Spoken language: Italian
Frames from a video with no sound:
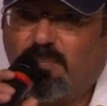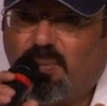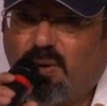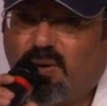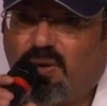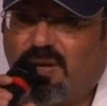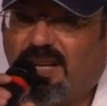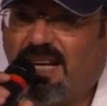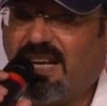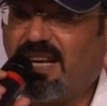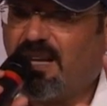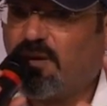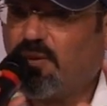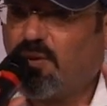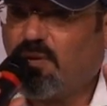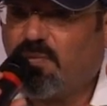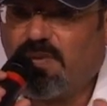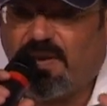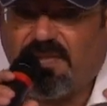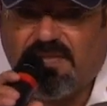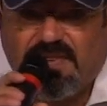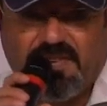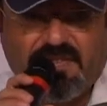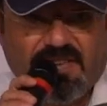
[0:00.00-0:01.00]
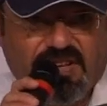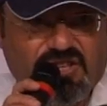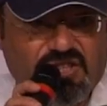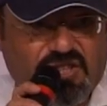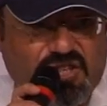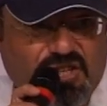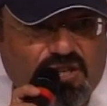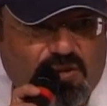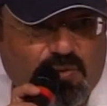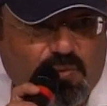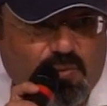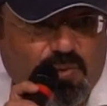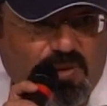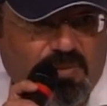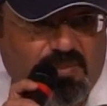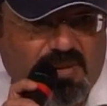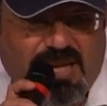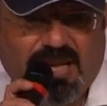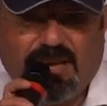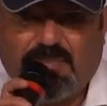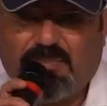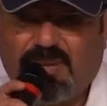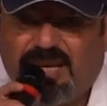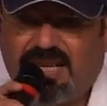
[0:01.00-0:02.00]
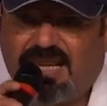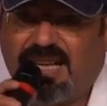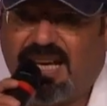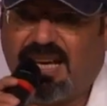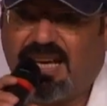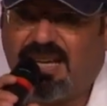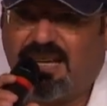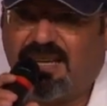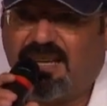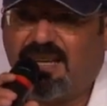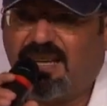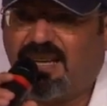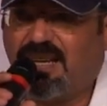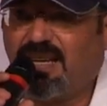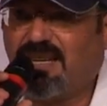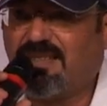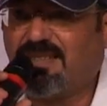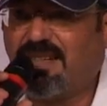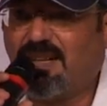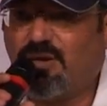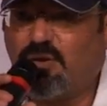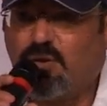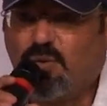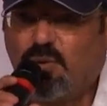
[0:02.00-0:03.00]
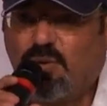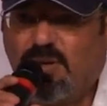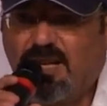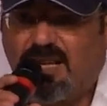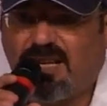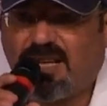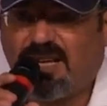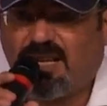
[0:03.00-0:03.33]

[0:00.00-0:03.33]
Ponte Landolfo aveva 5.000 abitanti, Casalduni